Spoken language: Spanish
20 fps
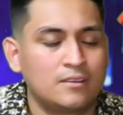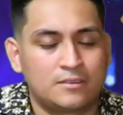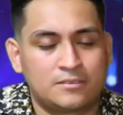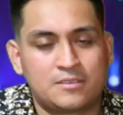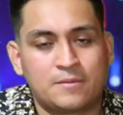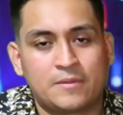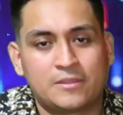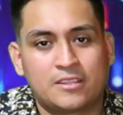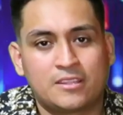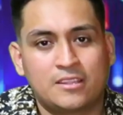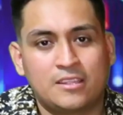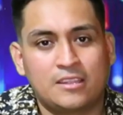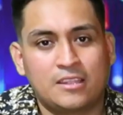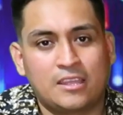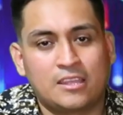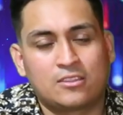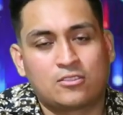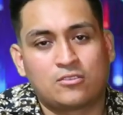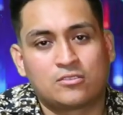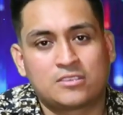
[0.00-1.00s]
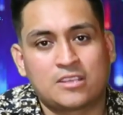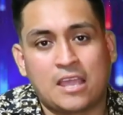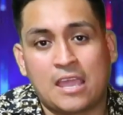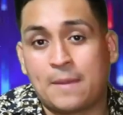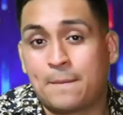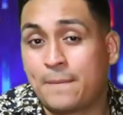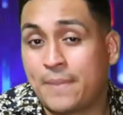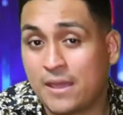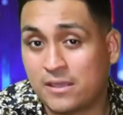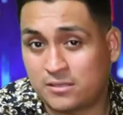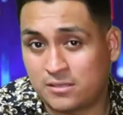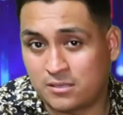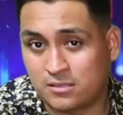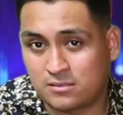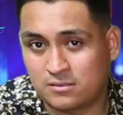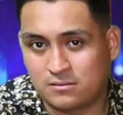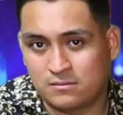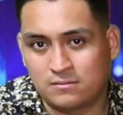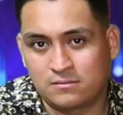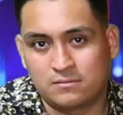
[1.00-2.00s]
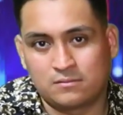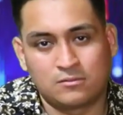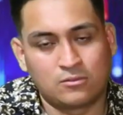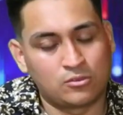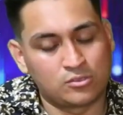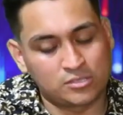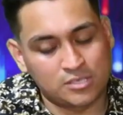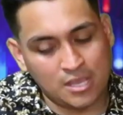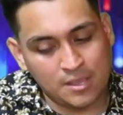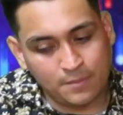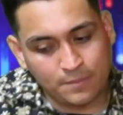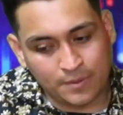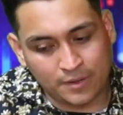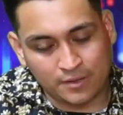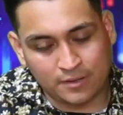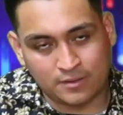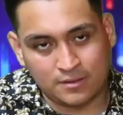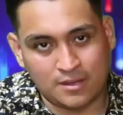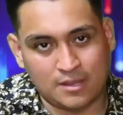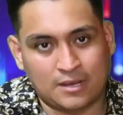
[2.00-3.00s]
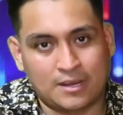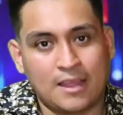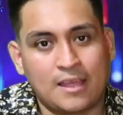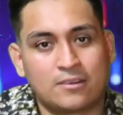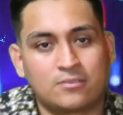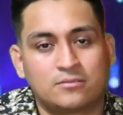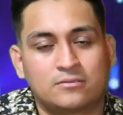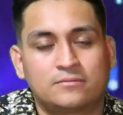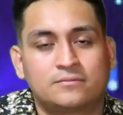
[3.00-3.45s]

¿Sí me entienden? Entonces, en veces, no siempre, aclaro.